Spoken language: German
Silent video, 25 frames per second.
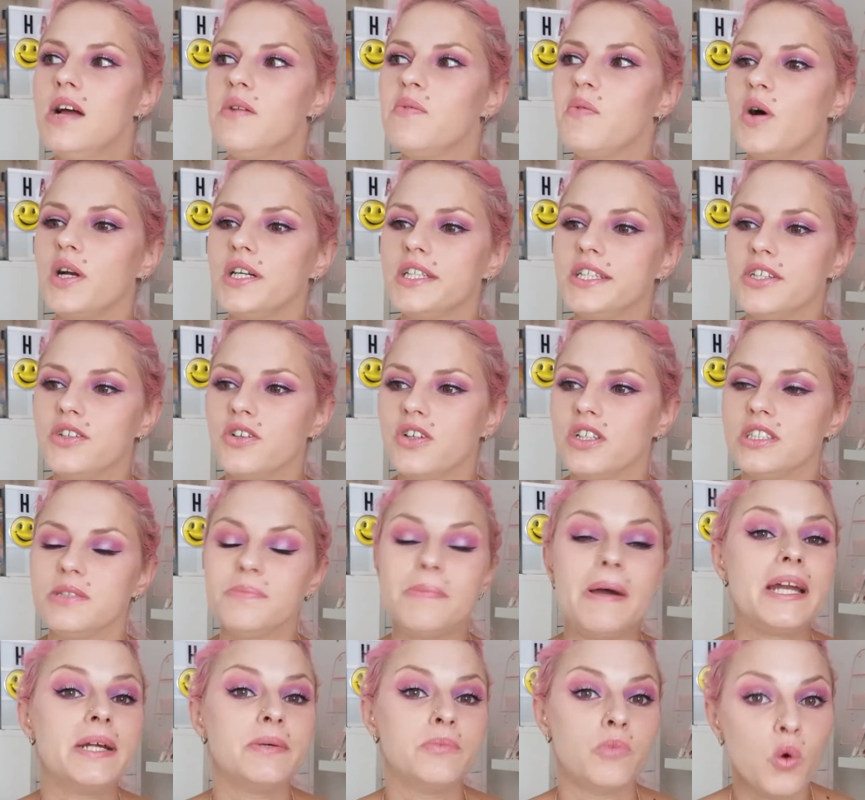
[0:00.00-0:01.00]
wollte ich euch
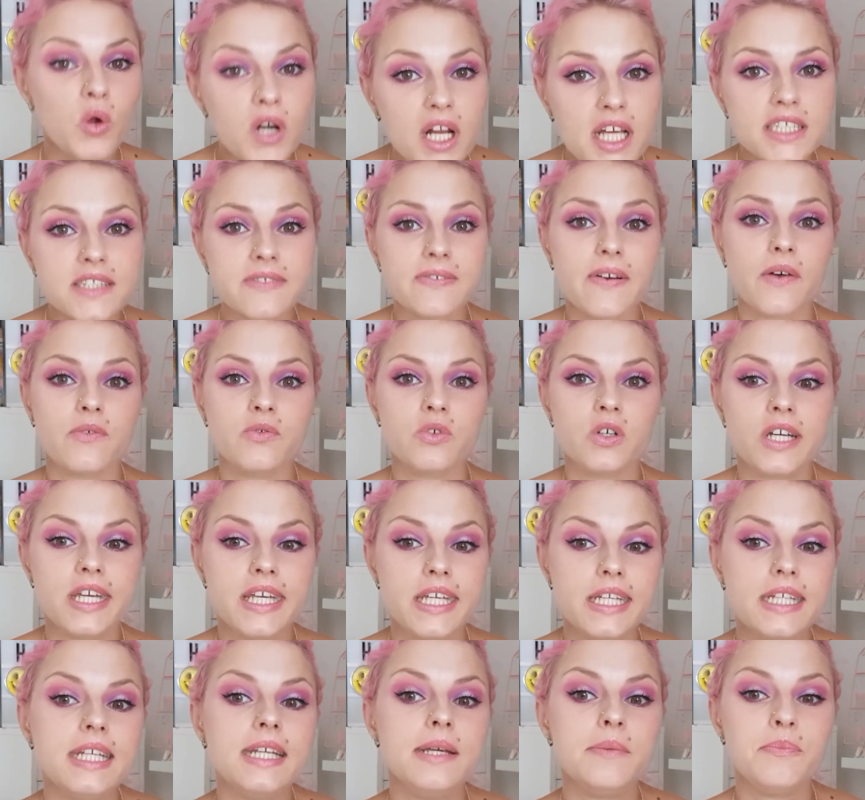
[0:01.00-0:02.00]
meine
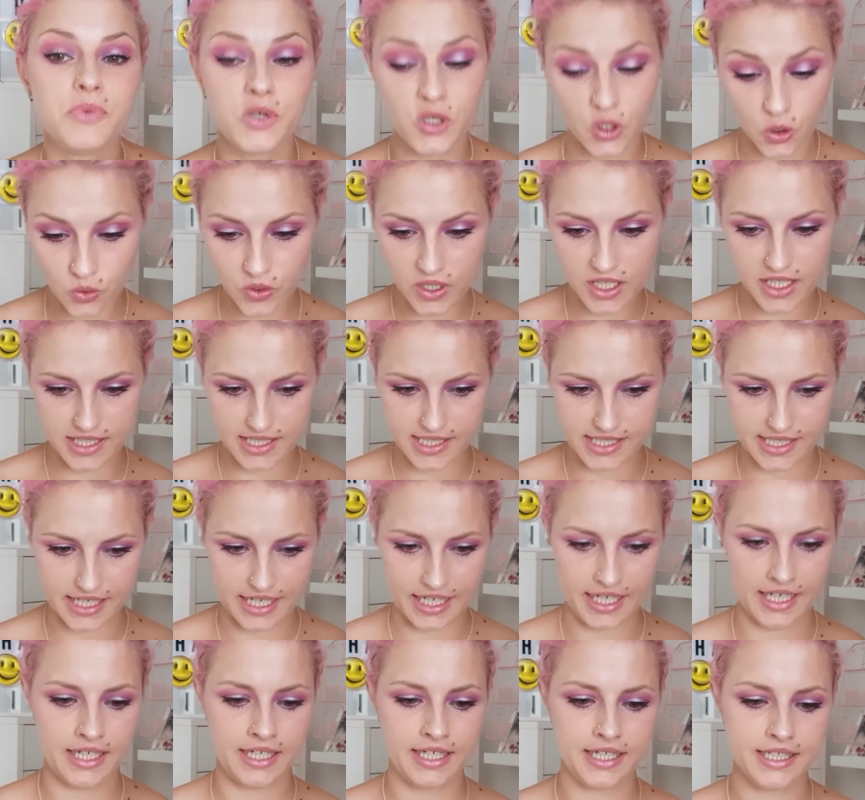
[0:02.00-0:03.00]
Monatsfavoriten im Juni zeigen.